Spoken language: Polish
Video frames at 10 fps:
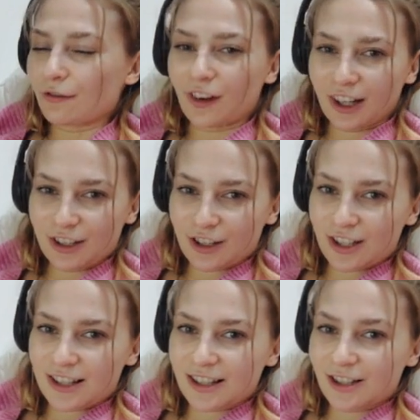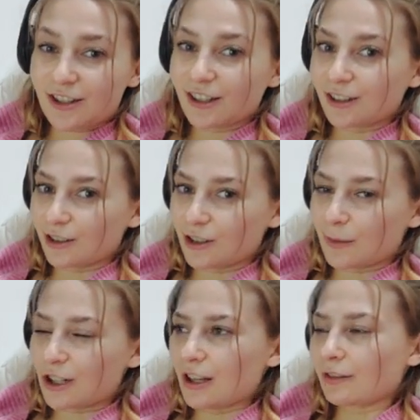fajnie, że jesteście i do
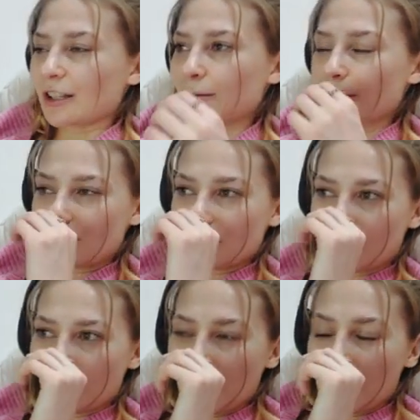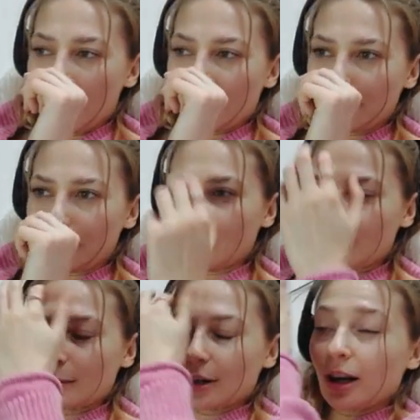zobaczenia w następnym odcinku i
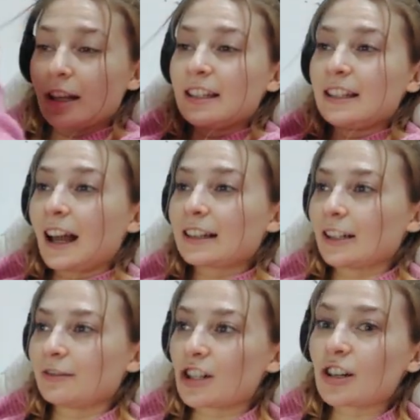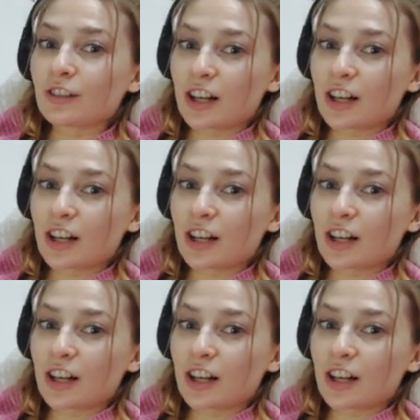powiedzcie mi, kochani, jak tam wasze